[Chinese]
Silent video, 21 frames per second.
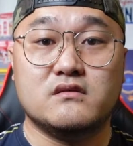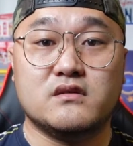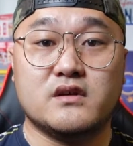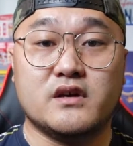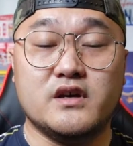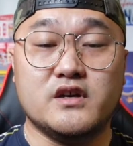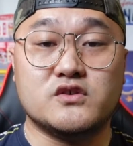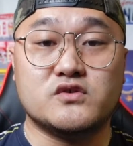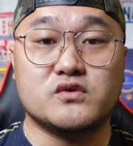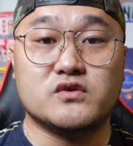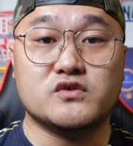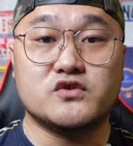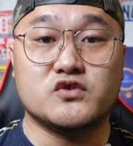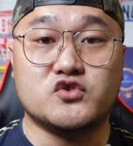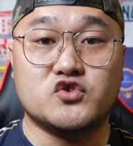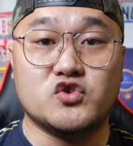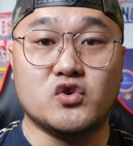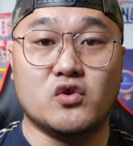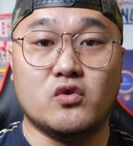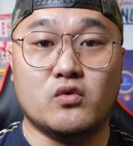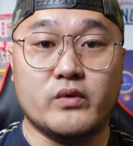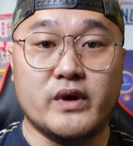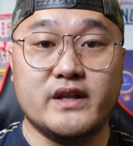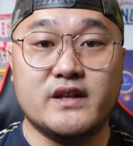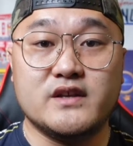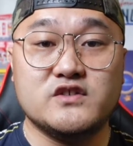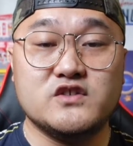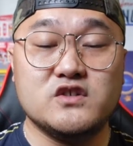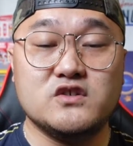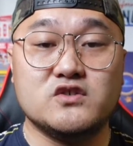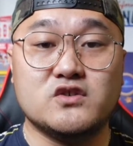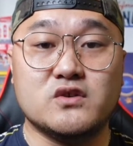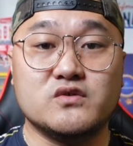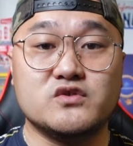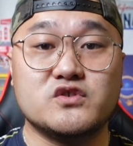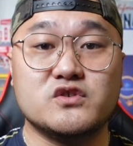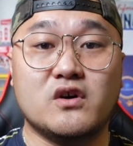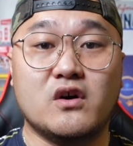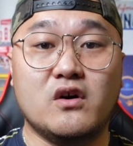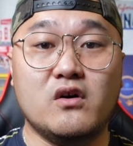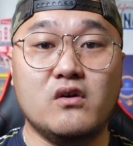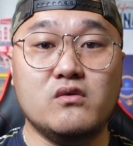可以说是久违的进球
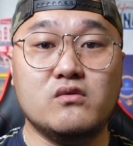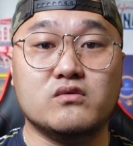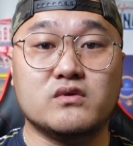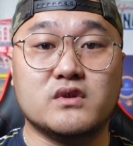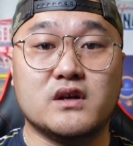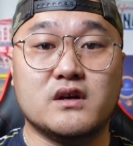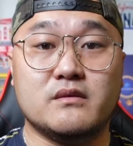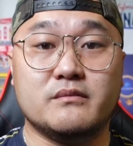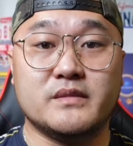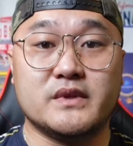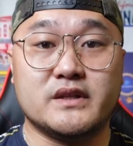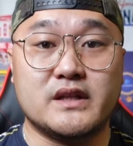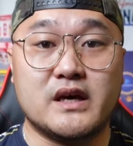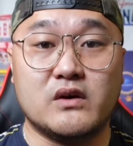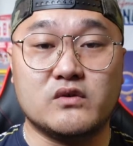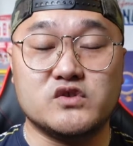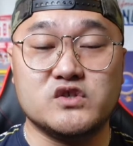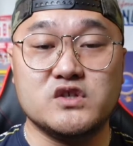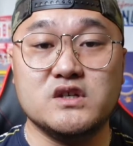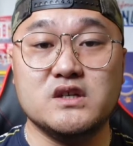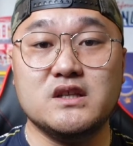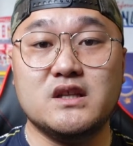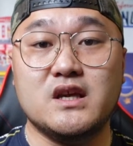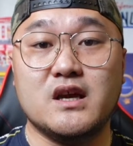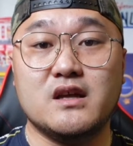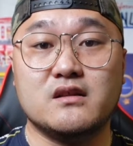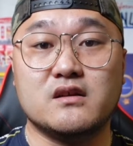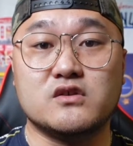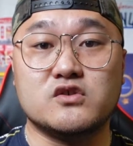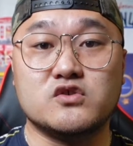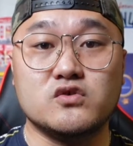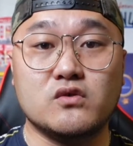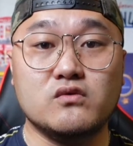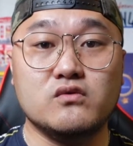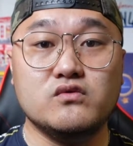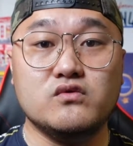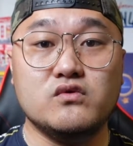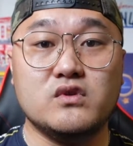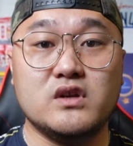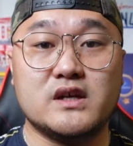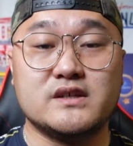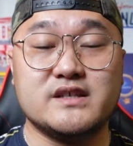之后呢，到今天呢，
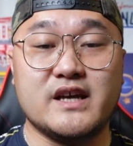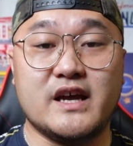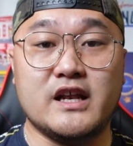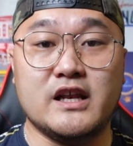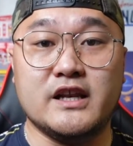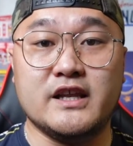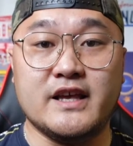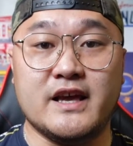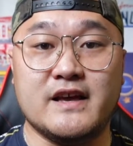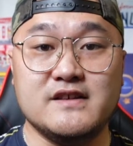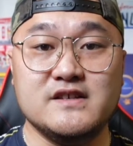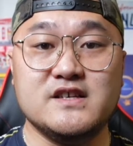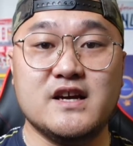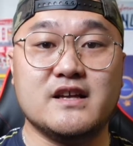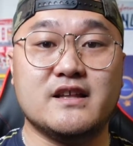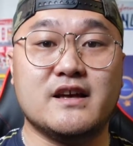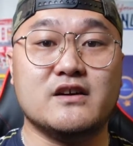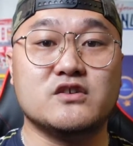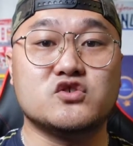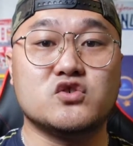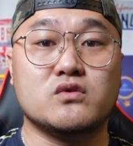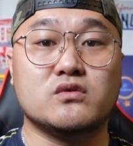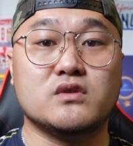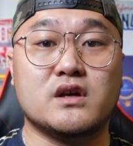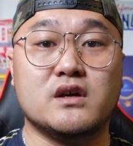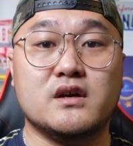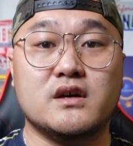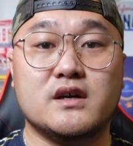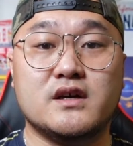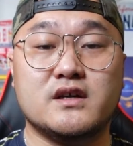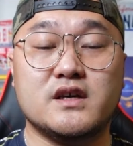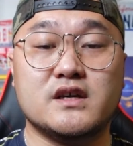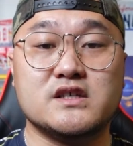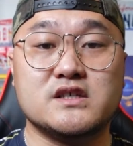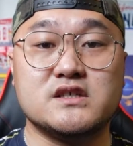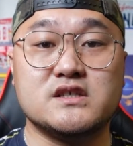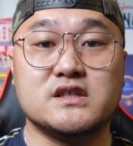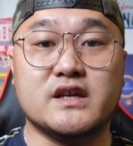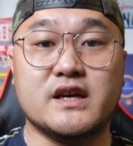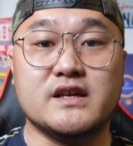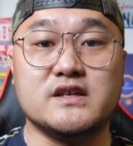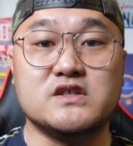终于了在联赛当中呢，也
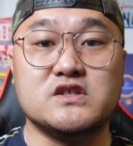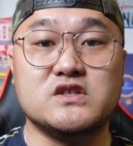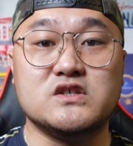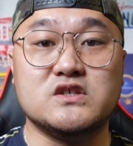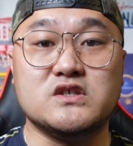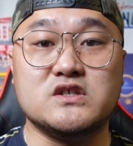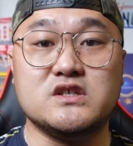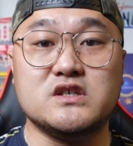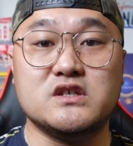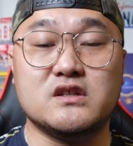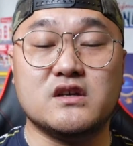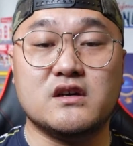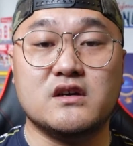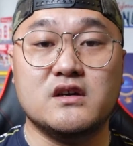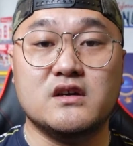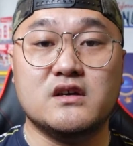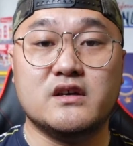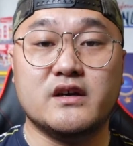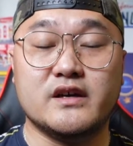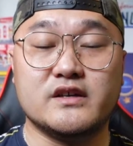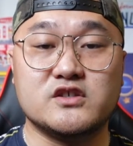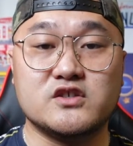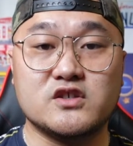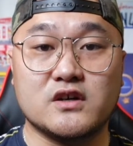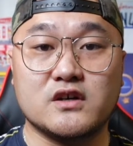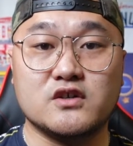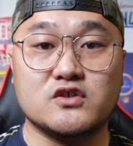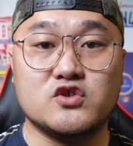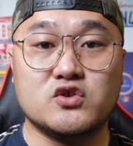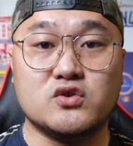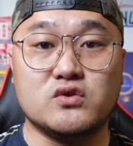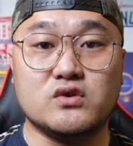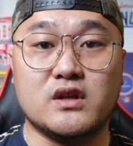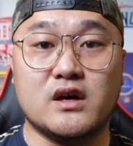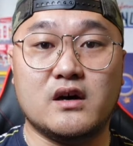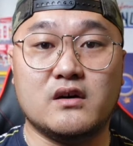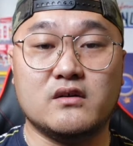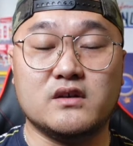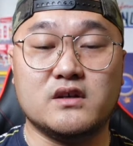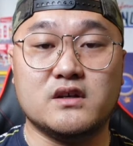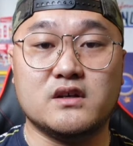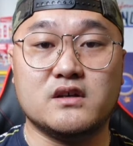是给自己呢，呃，争取
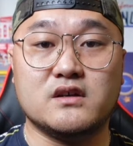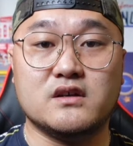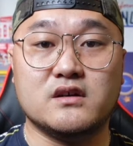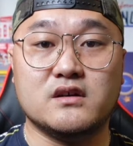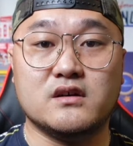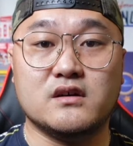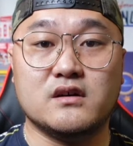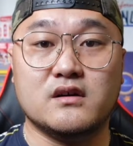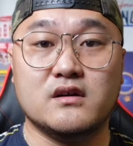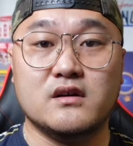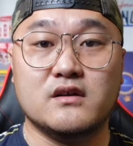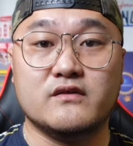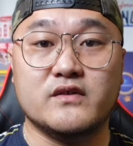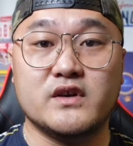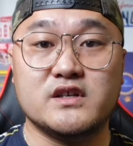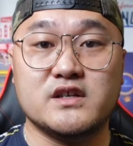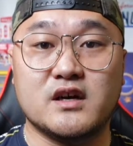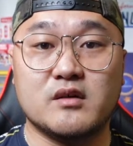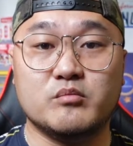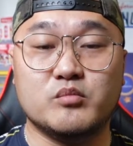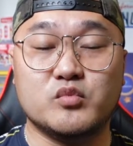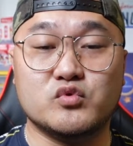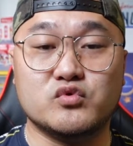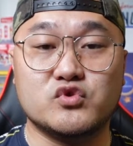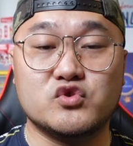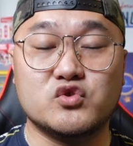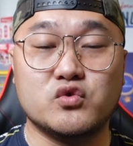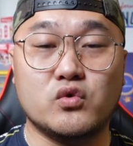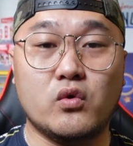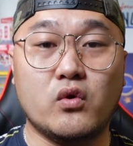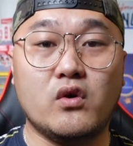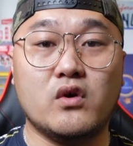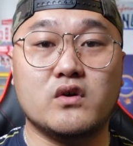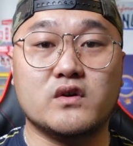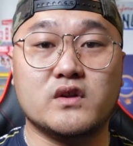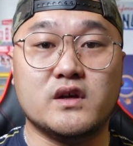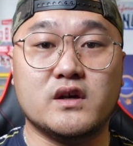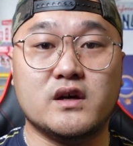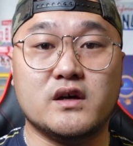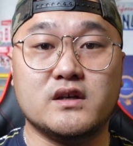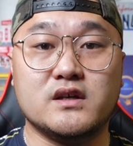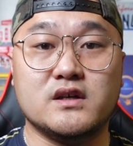到一个非常不错
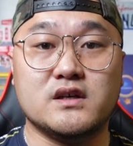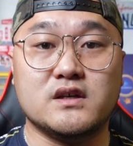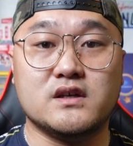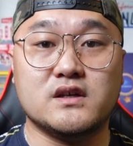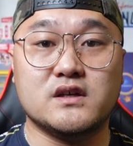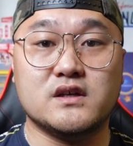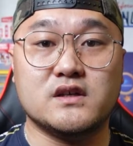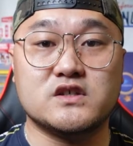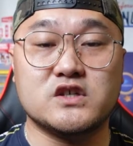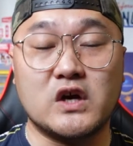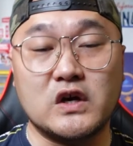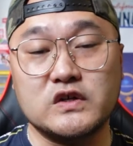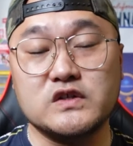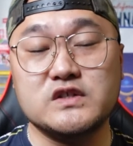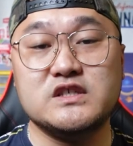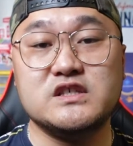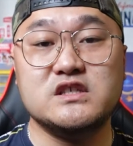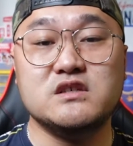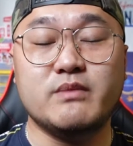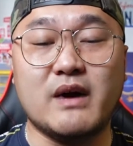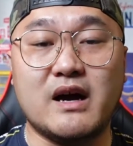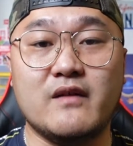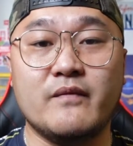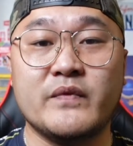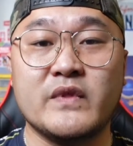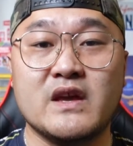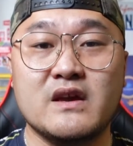的一个成绩吧。